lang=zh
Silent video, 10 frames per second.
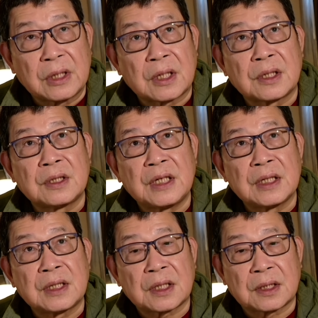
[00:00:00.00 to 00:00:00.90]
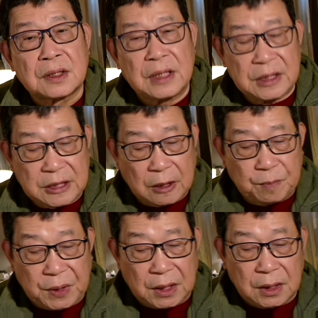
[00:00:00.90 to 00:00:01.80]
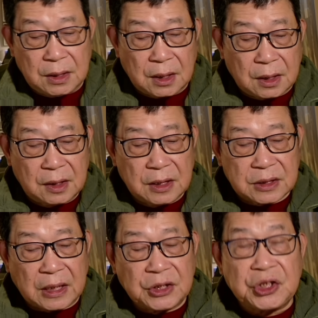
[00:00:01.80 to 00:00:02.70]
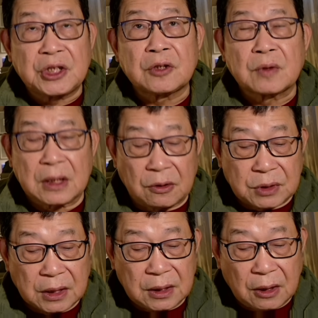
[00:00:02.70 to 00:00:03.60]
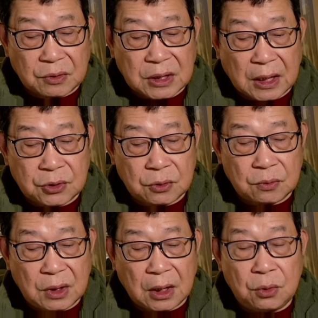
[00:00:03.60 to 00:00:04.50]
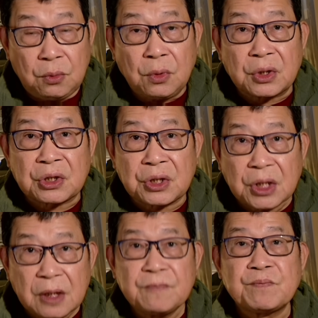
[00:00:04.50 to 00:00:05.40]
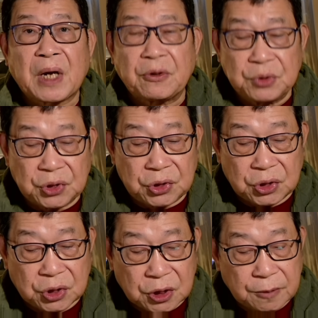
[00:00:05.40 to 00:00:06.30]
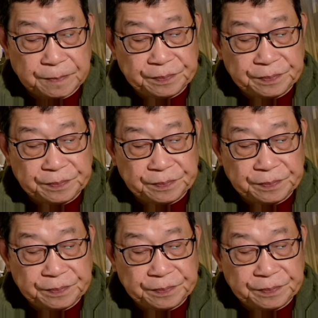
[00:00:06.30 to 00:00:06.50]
跟2022年相比，2023年启动的高层调查数量跃升百分之四十。